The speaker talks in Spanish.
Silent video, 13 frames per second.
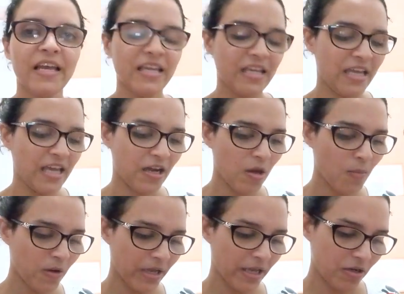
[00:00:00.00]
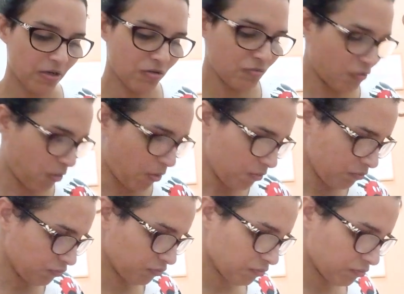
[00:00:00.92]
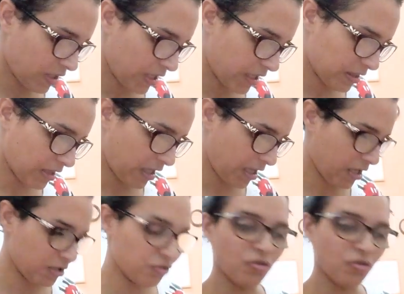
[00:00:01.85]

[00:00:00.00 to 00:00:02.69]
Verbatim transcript: Y es como que no, este,